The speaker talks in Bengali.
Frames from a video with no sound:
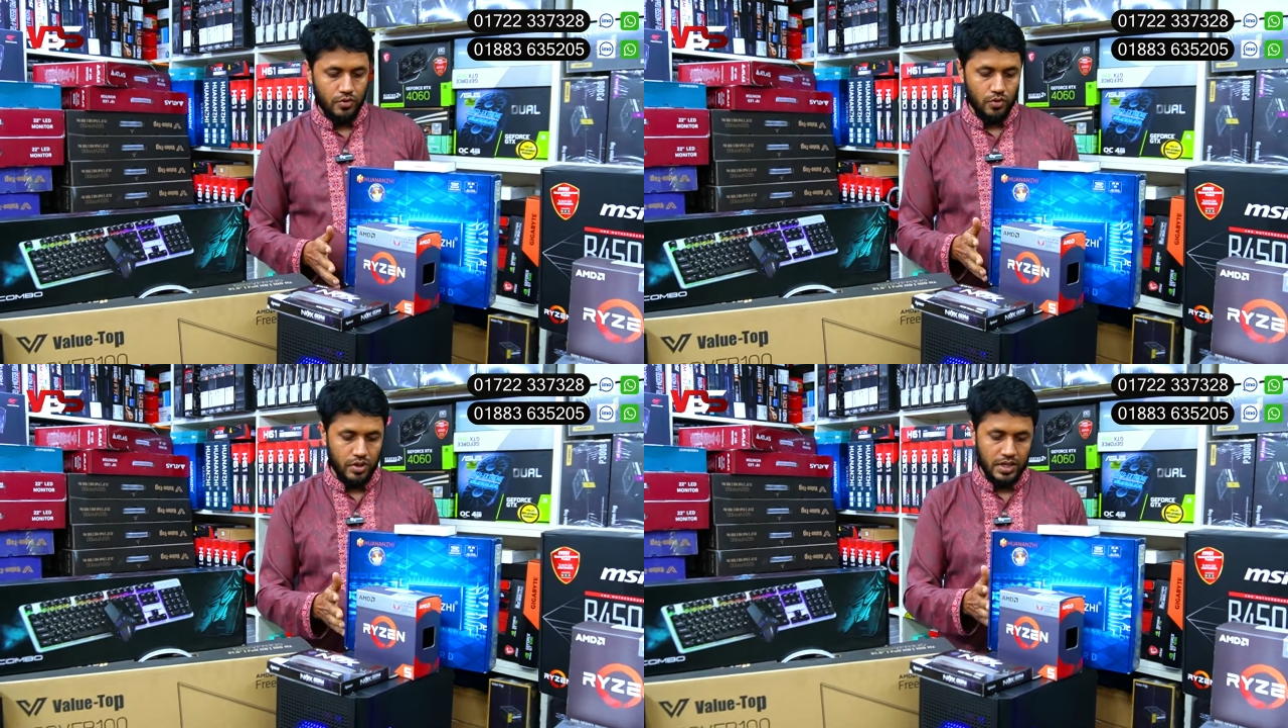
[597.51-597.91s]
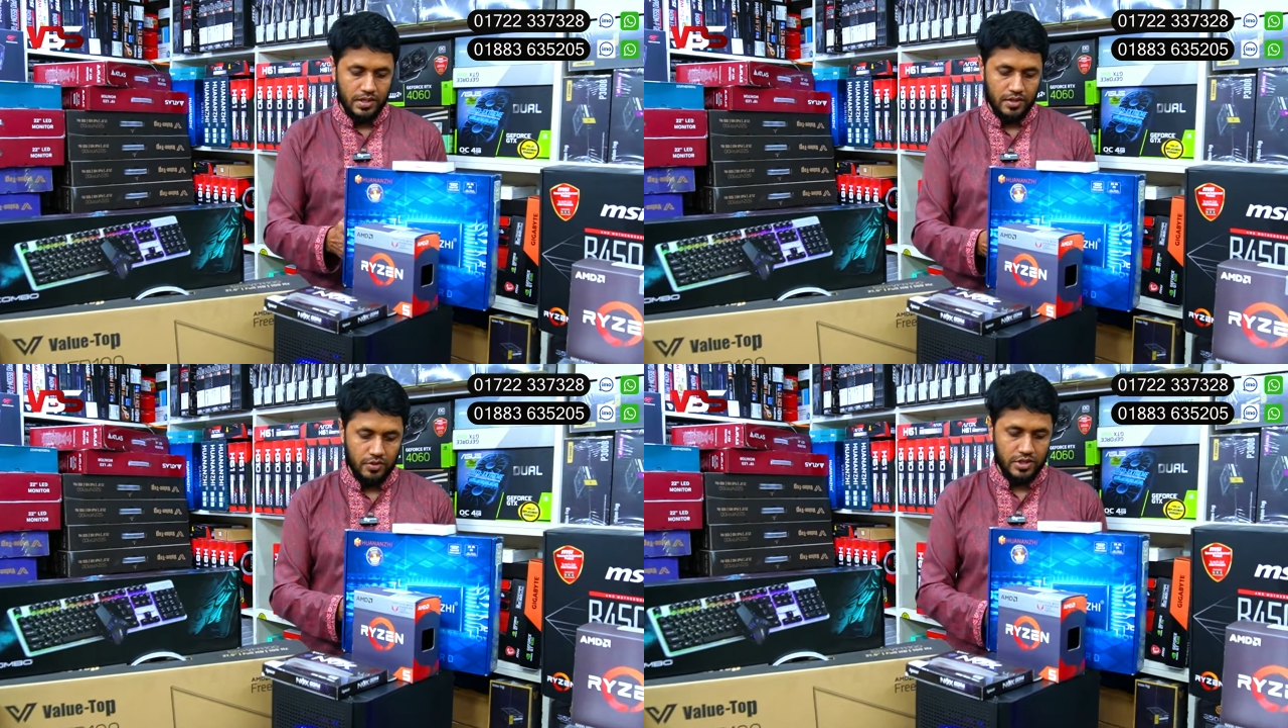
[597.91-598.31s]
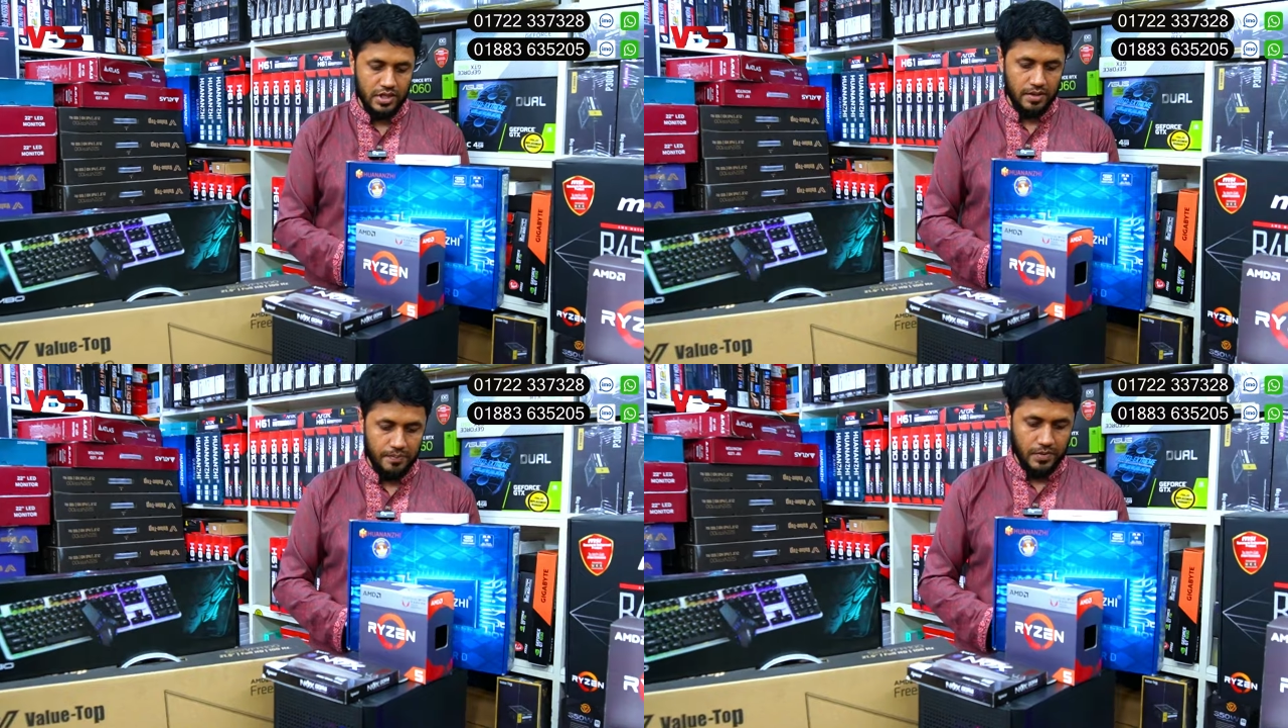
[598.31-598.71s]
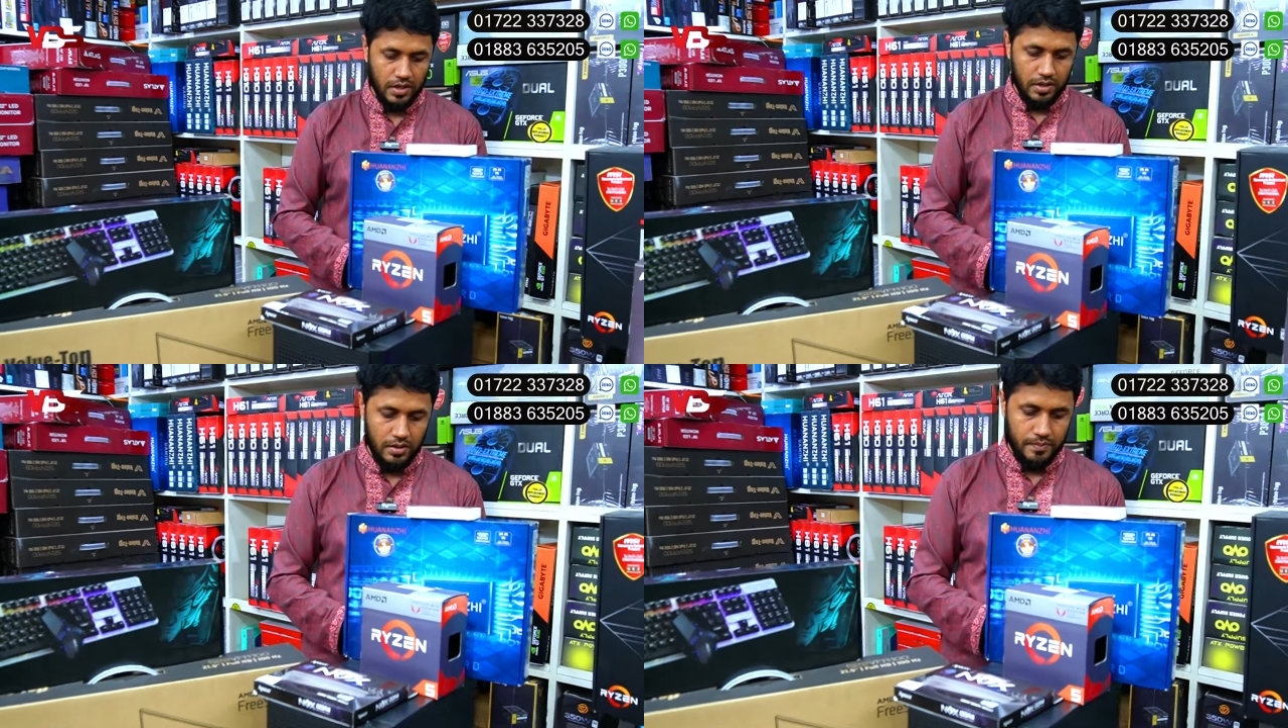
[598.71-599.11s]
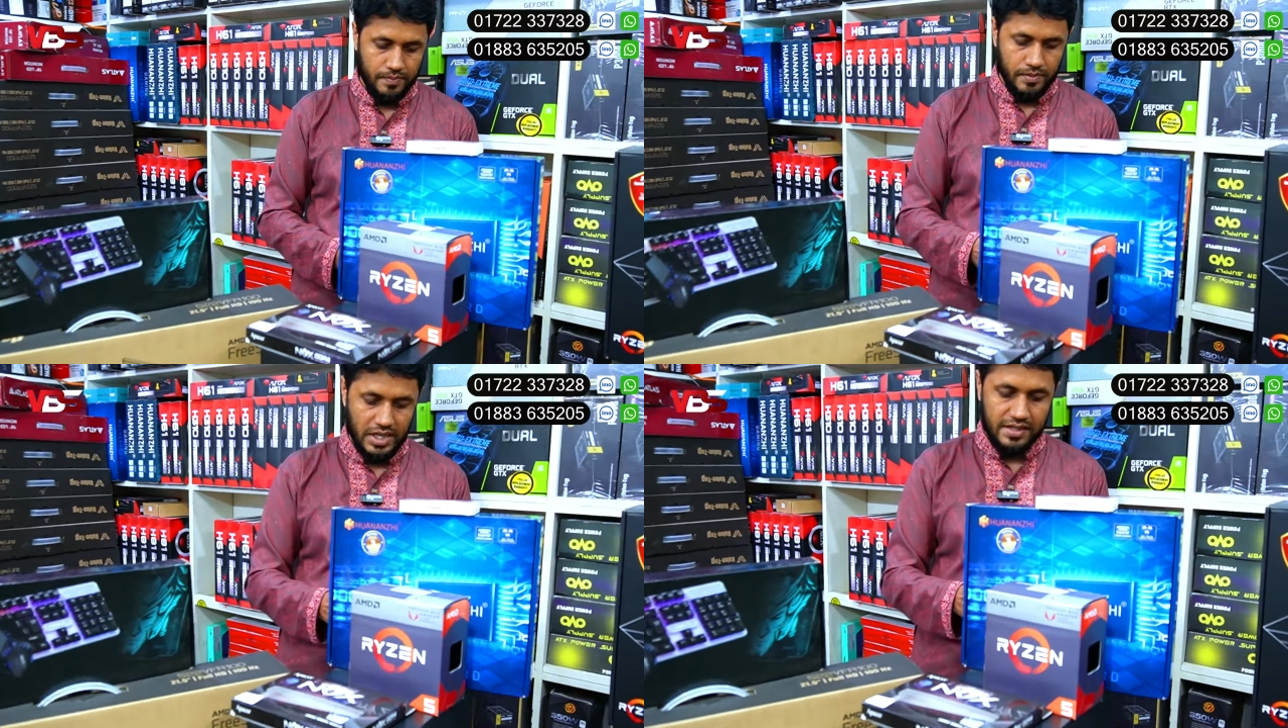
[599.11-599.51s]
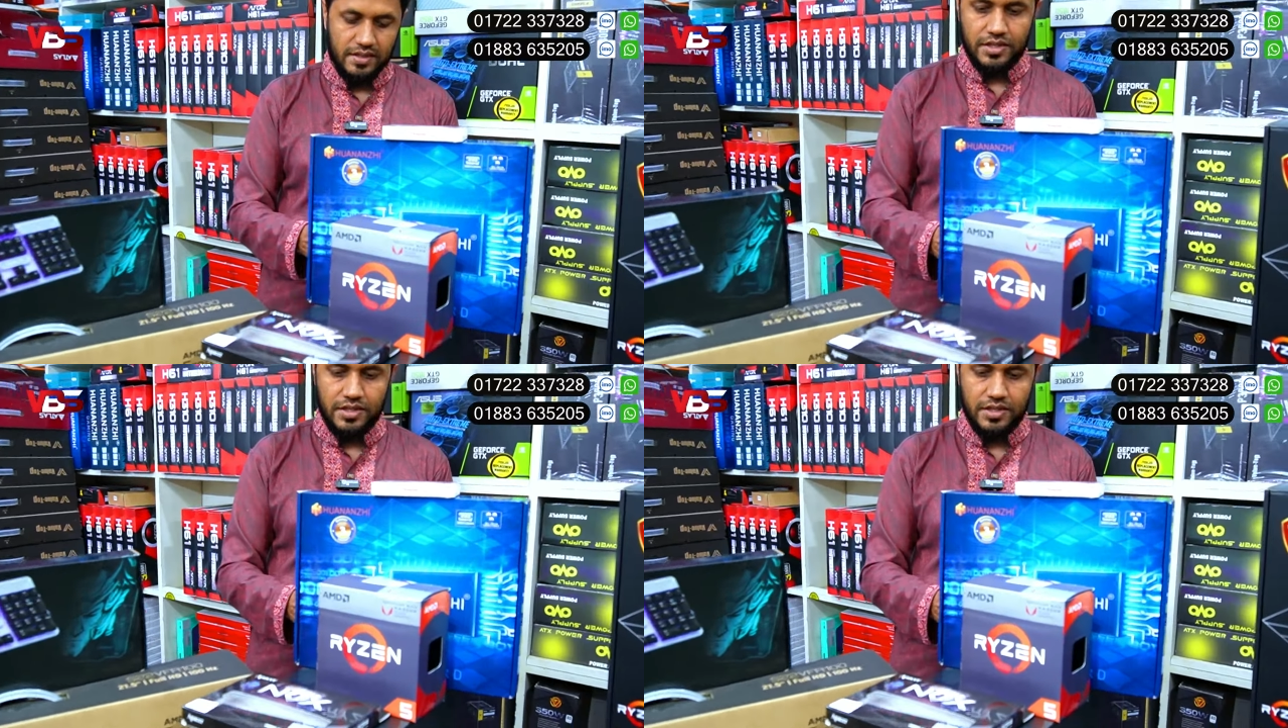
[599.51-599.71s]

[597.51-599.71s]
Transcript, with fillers: তো এটাতে হচ্ছে ক্যাসিং